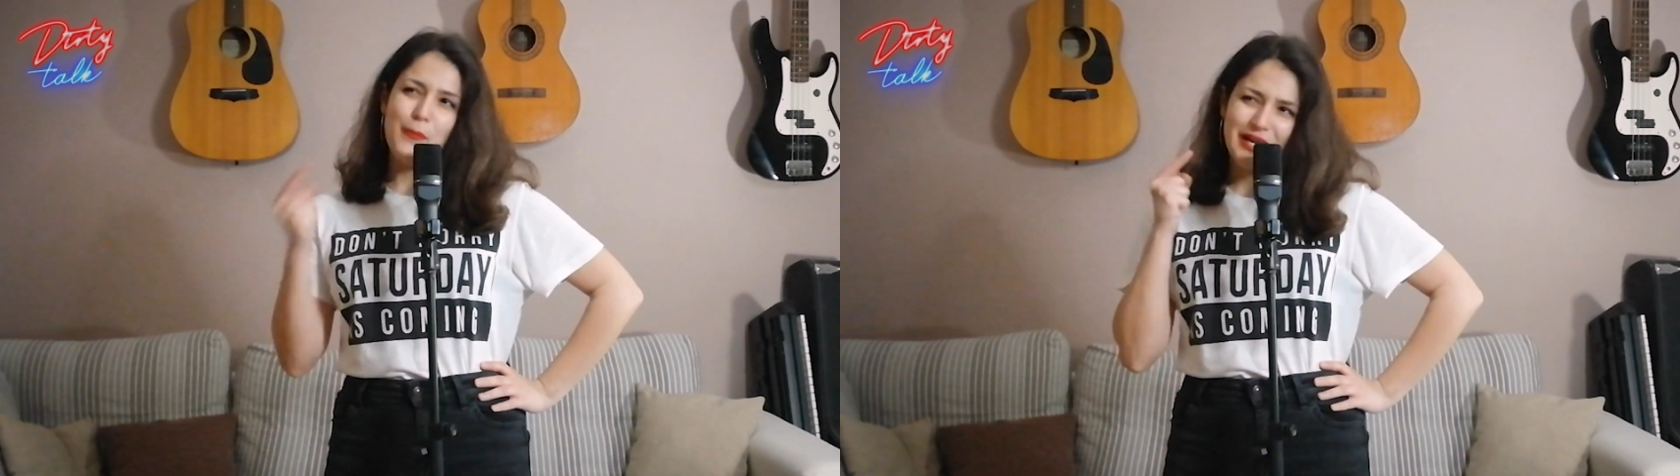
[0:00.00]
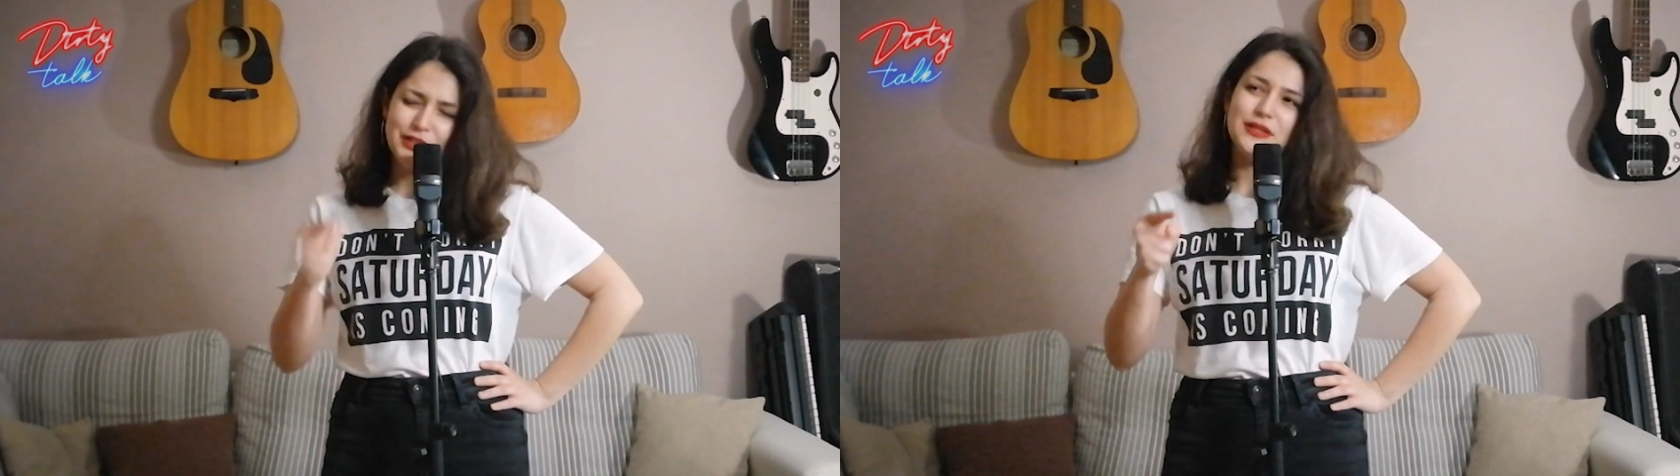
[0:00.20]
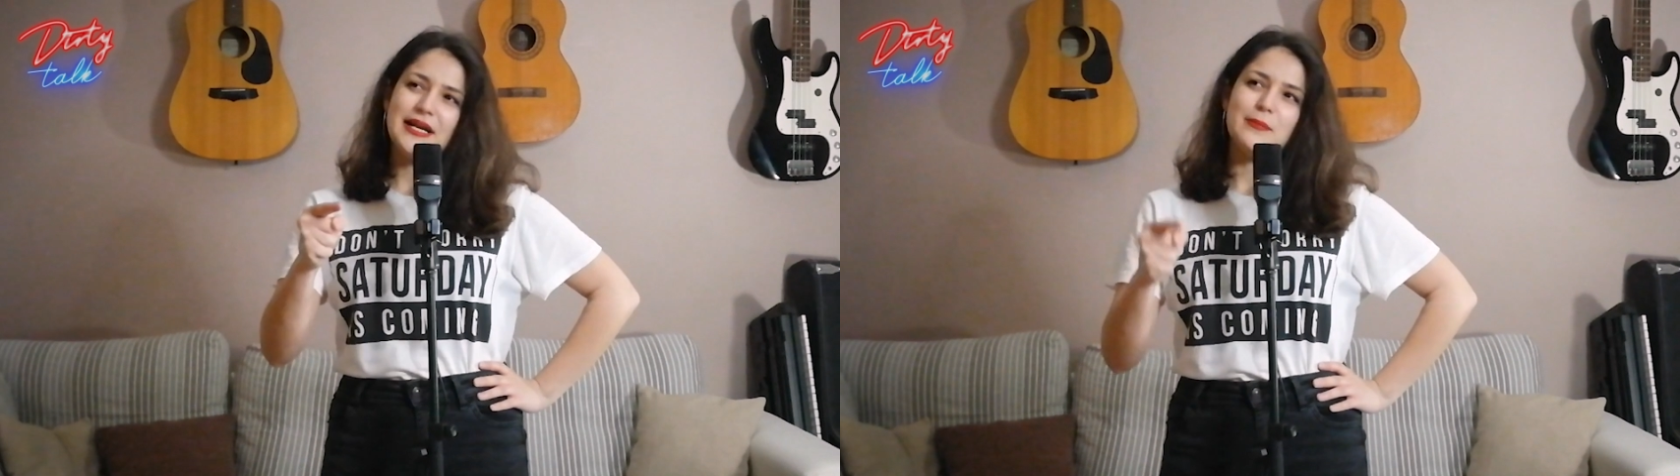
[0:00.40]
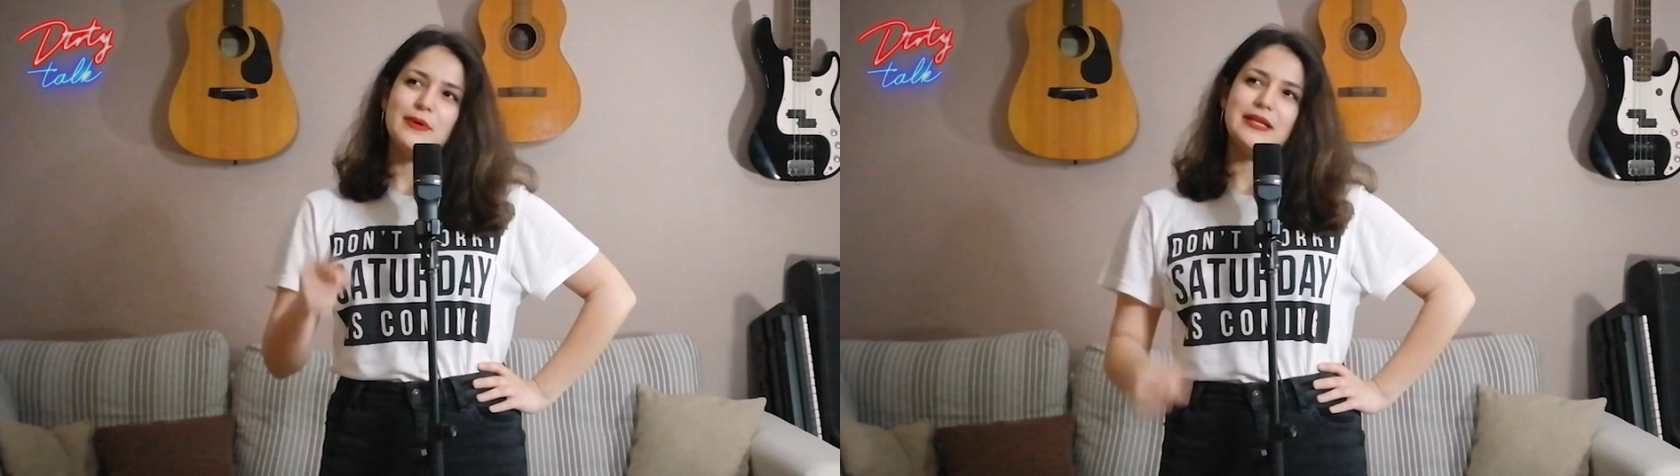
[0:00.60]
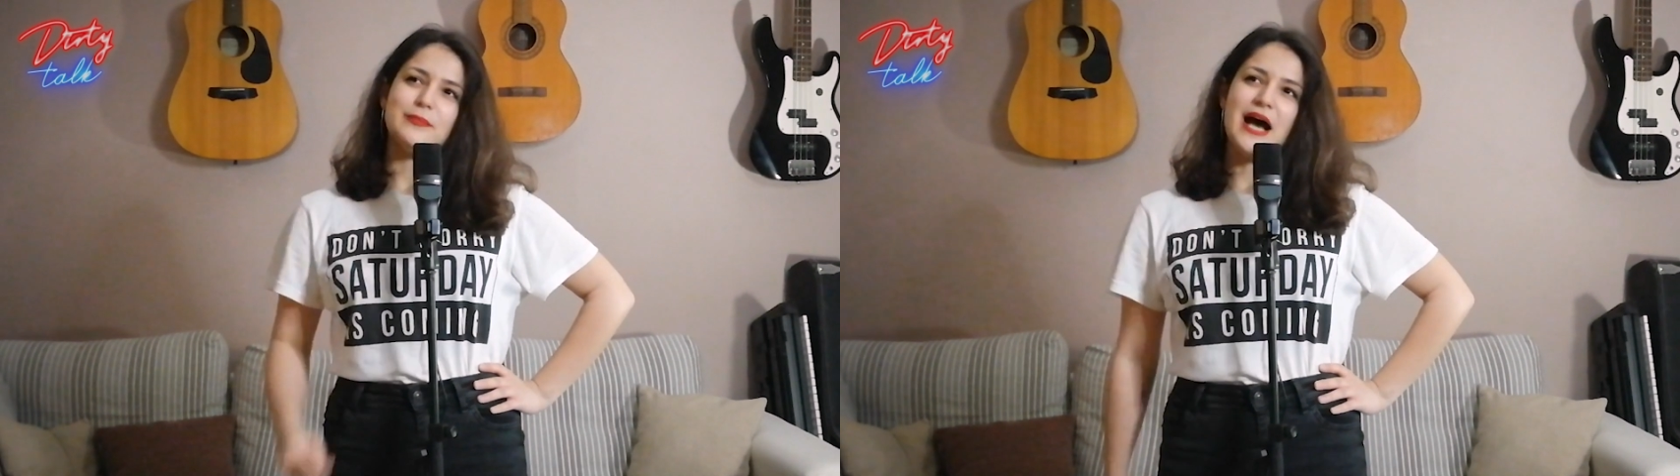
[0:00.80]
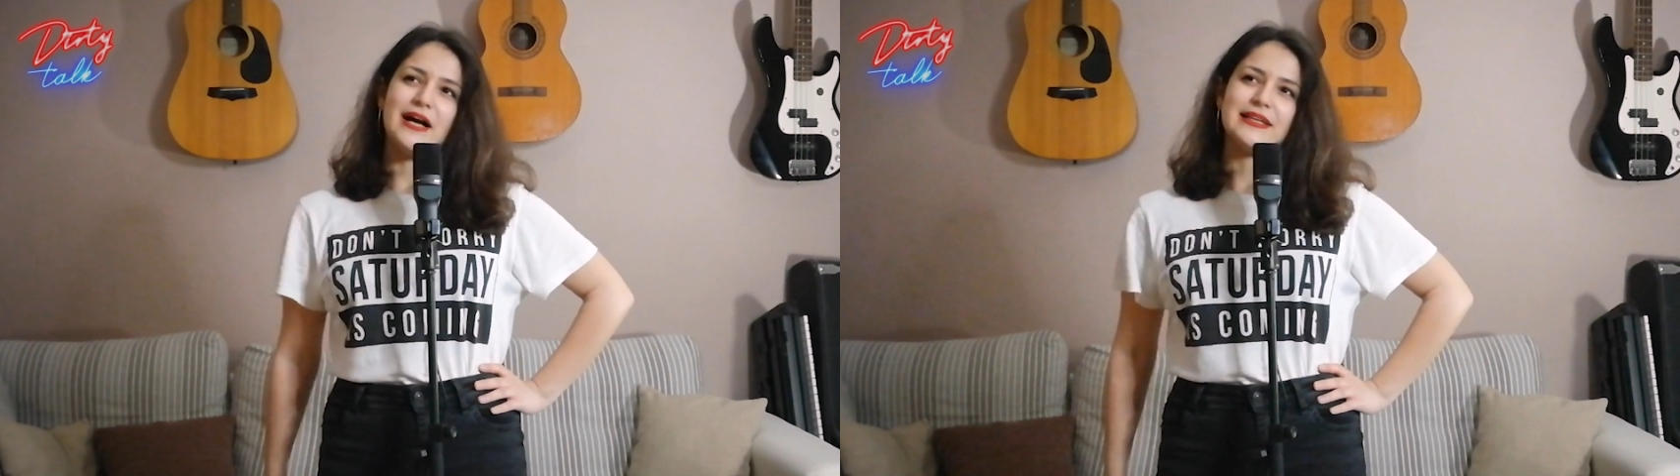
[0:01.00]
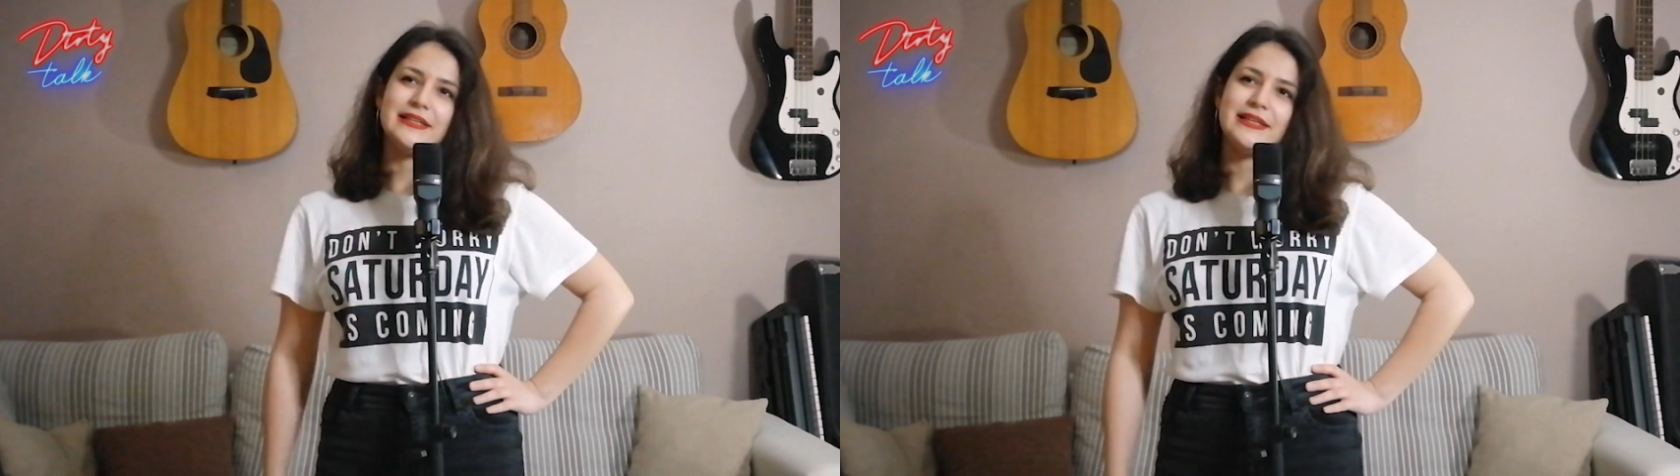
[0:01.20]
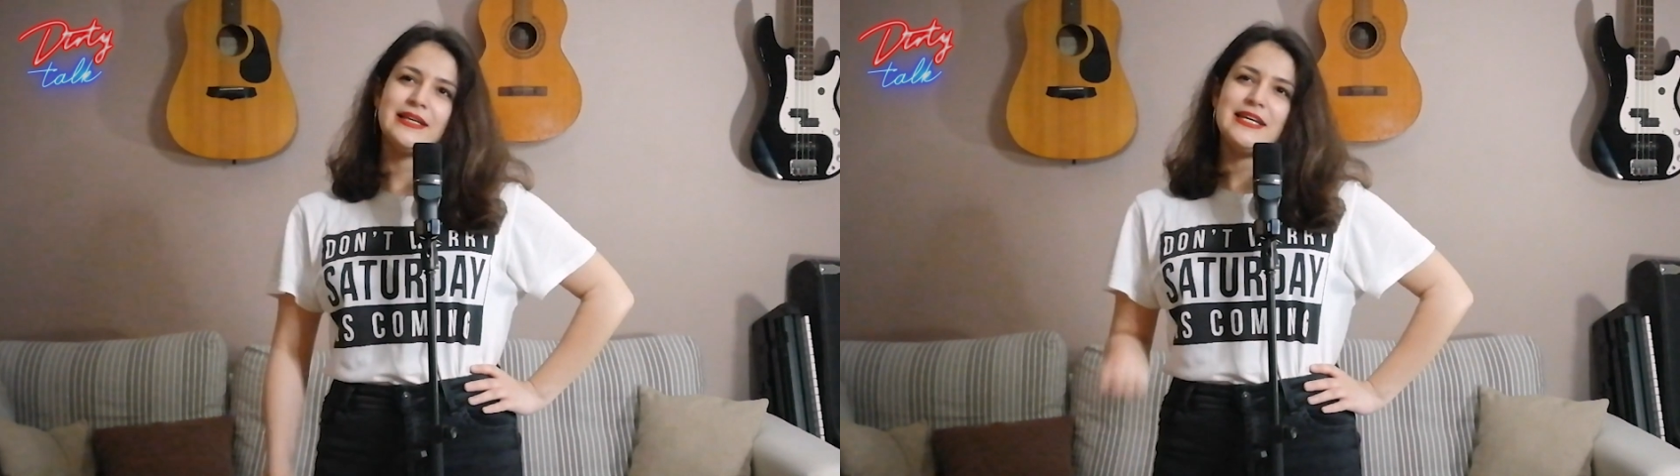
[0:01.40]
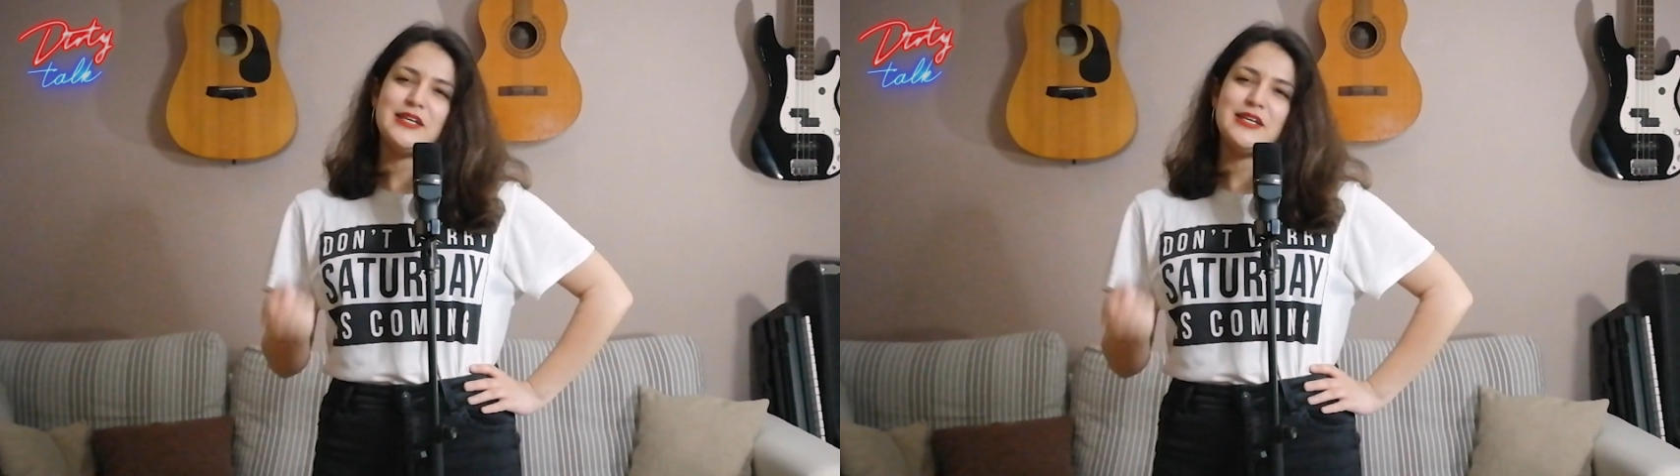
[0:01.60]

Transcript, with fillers: parlando di capelli bianchi,